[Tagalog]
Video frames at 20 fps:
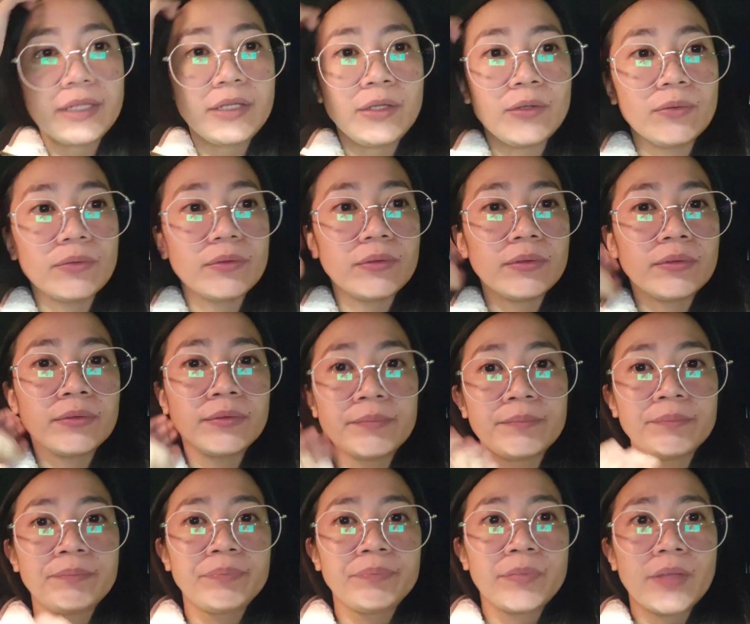lahat yung
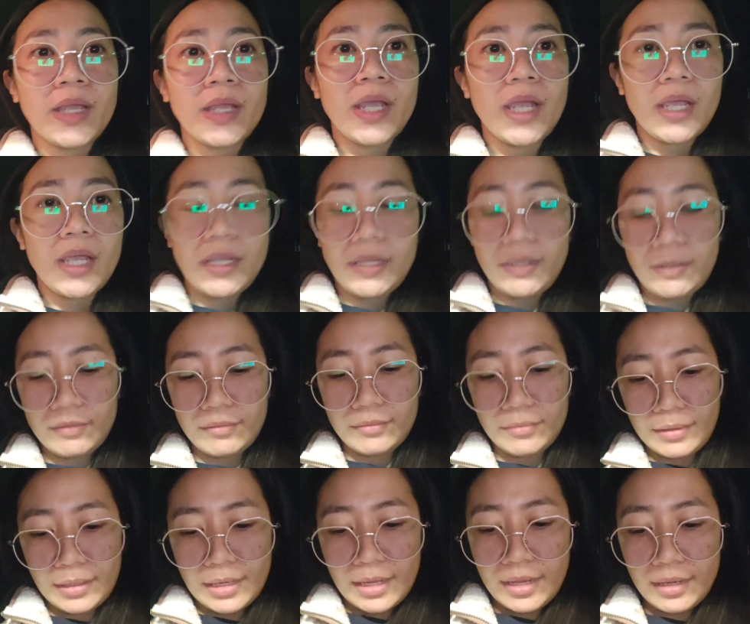yung
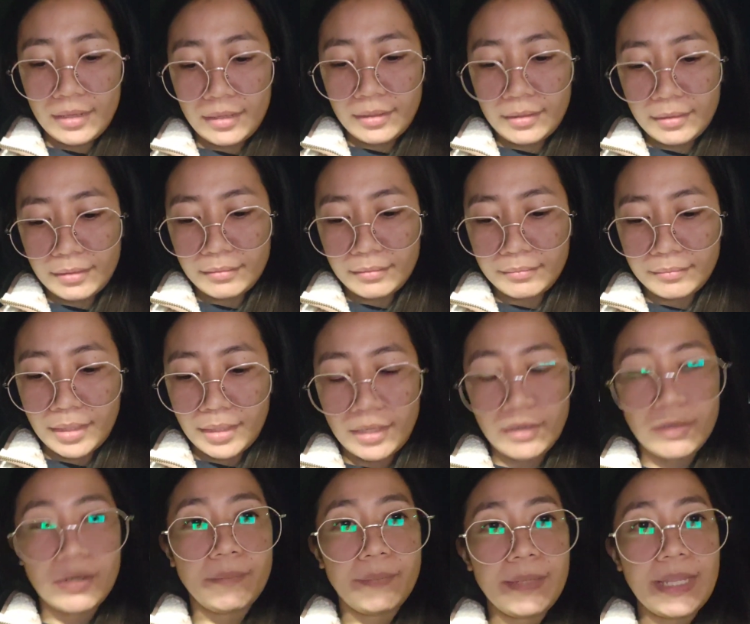
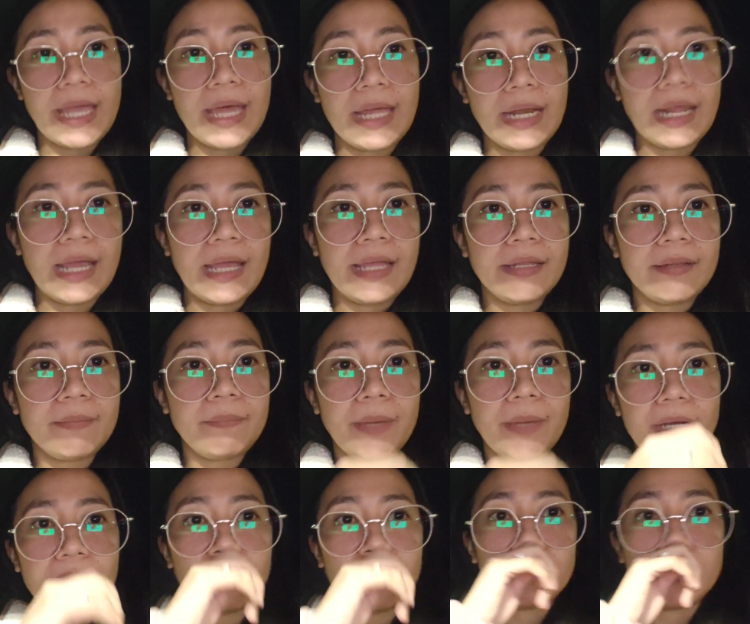ano nabayaran
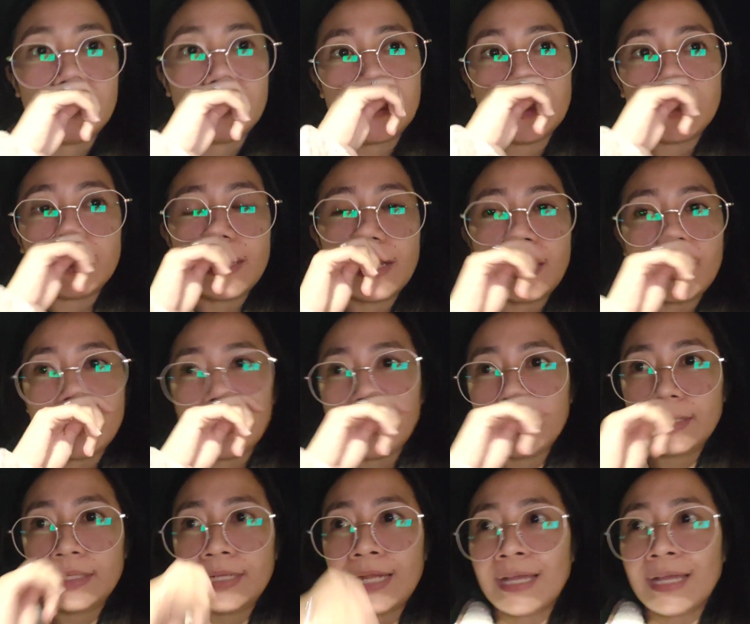pero
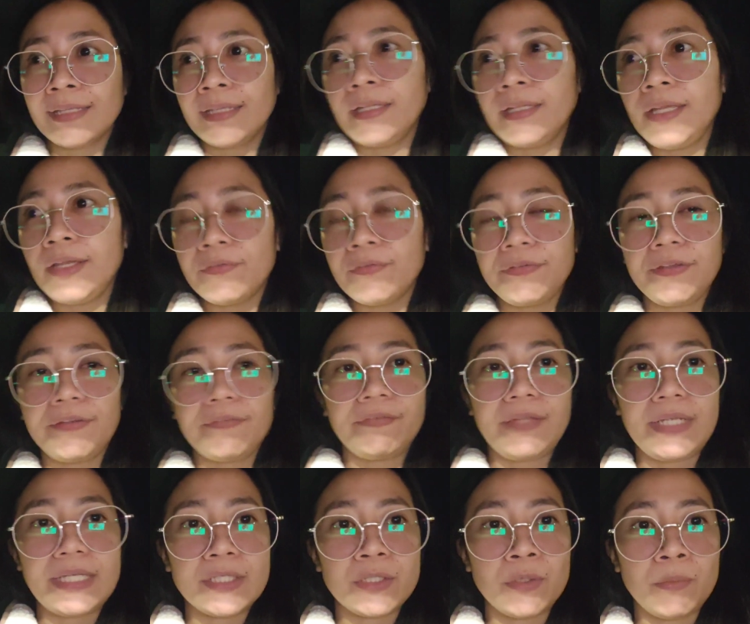uh, deducted na yung
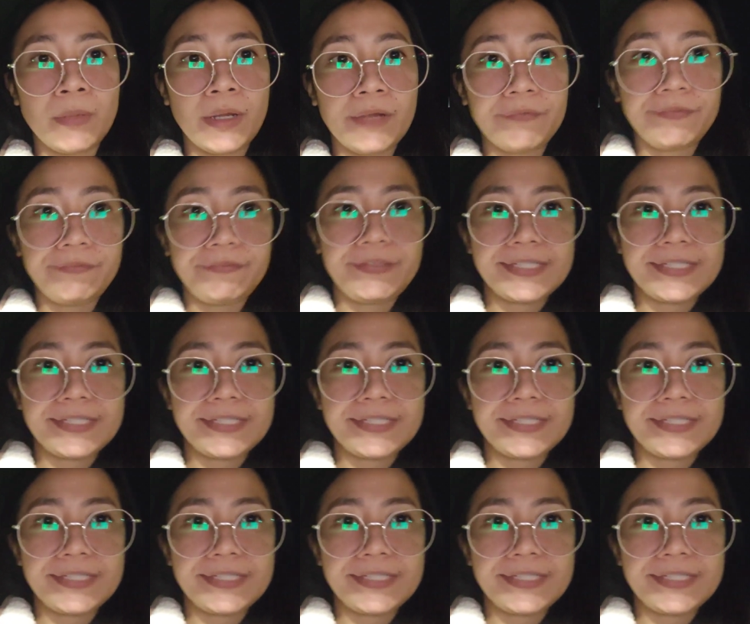50 so mga